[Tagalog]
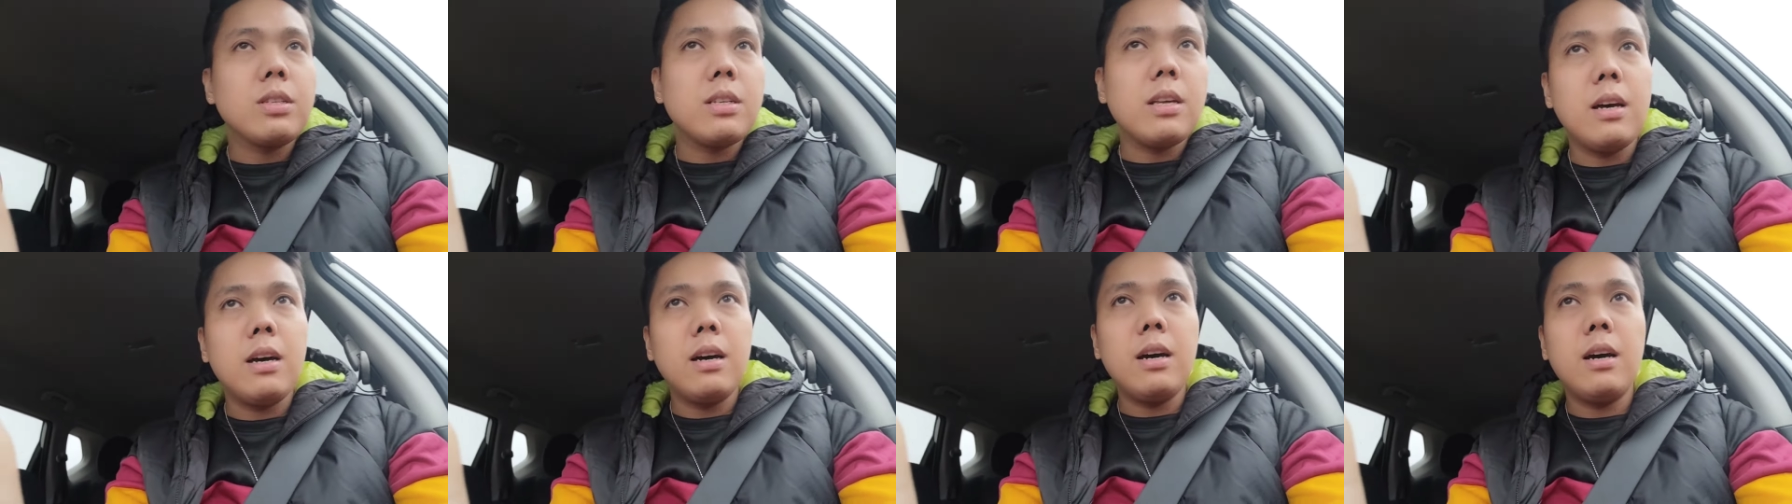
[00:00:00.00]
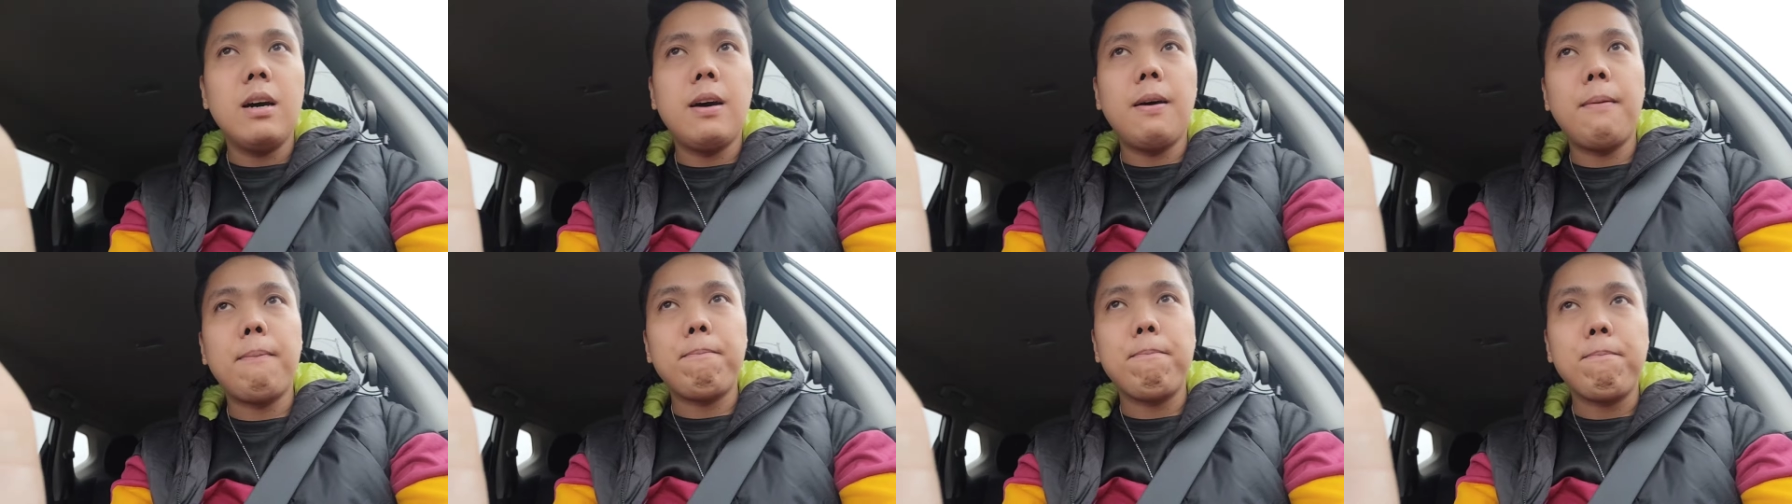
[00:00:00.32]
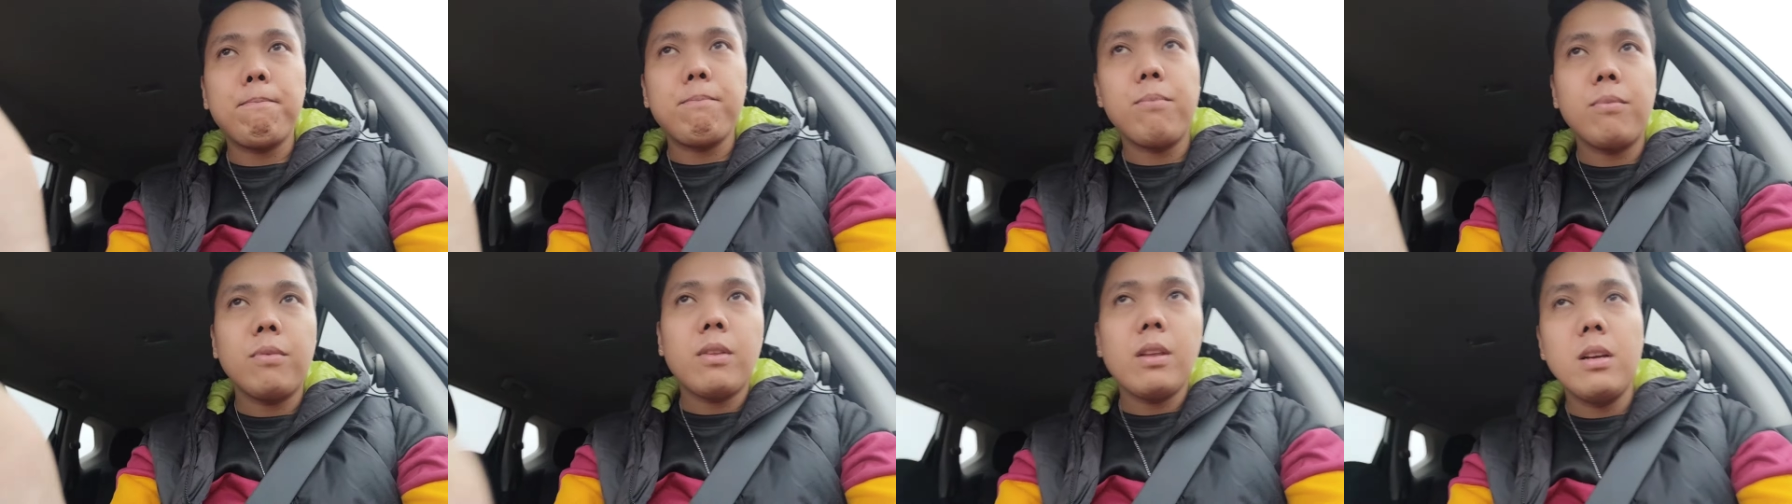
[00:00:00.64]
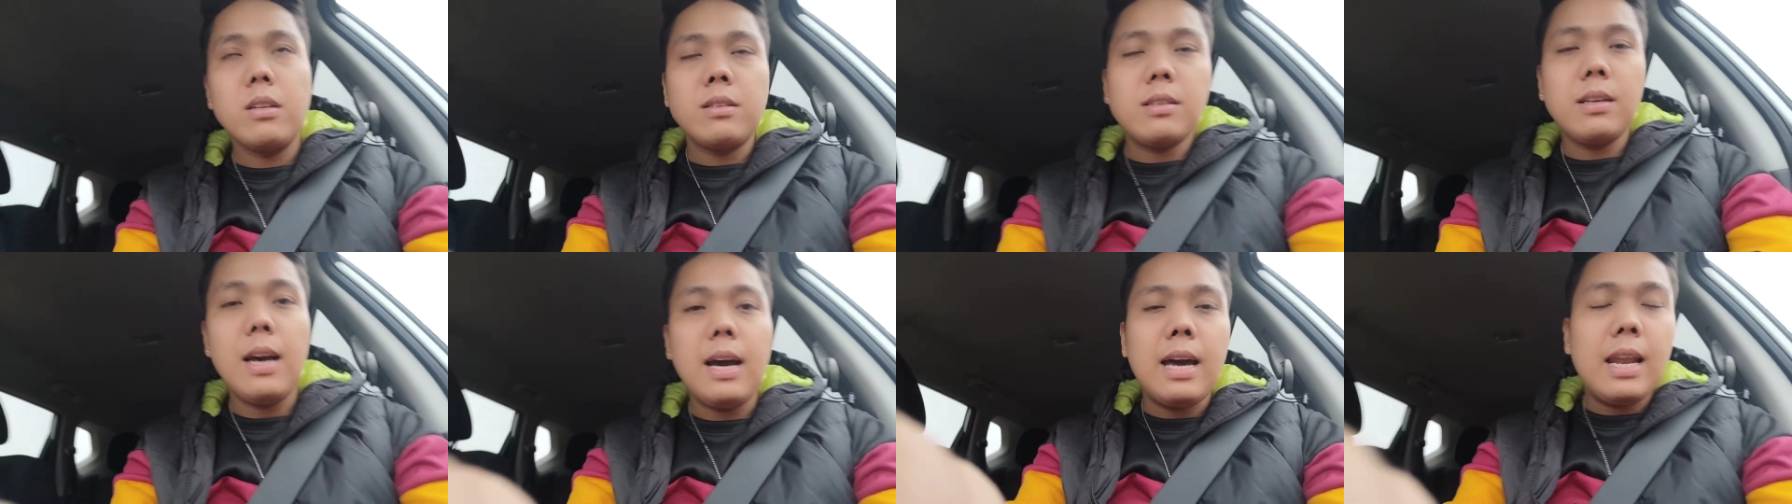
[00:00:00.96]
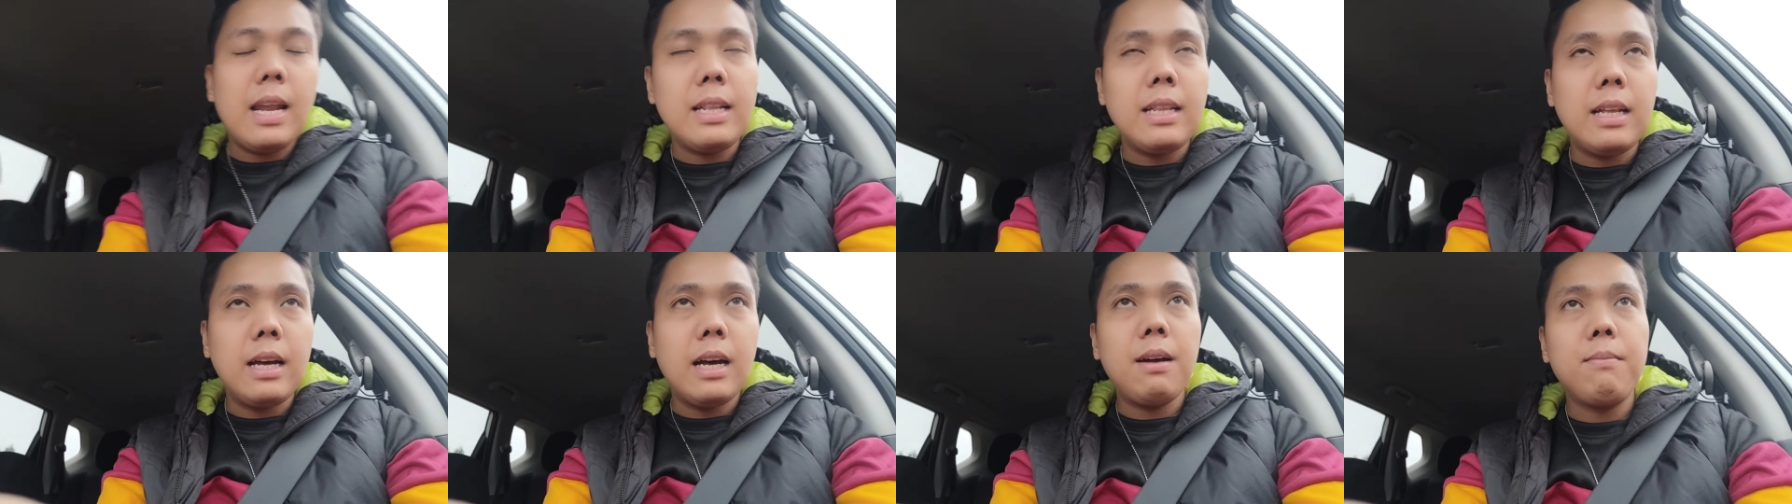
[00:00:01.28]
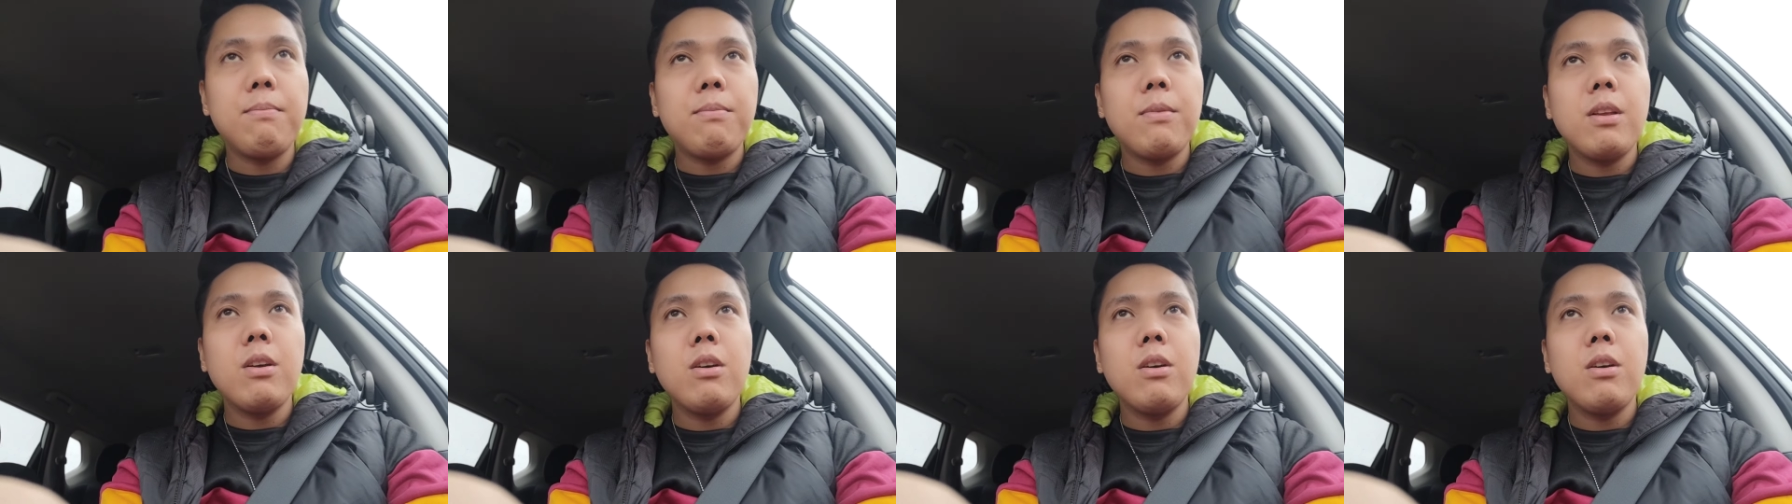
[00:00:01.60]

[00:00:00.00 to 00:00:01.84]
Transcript: sa, sa Canada.